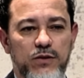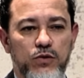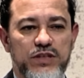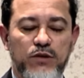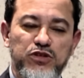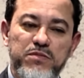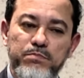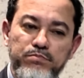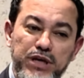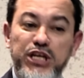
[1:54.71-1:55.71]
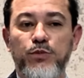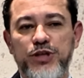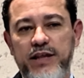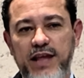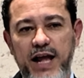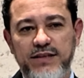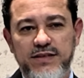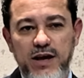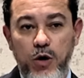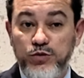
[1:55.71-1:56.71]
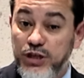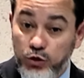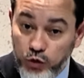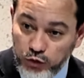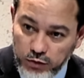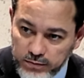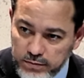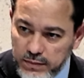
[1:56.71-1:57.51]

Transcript: nos seus mínimos detalhes, como se tudo,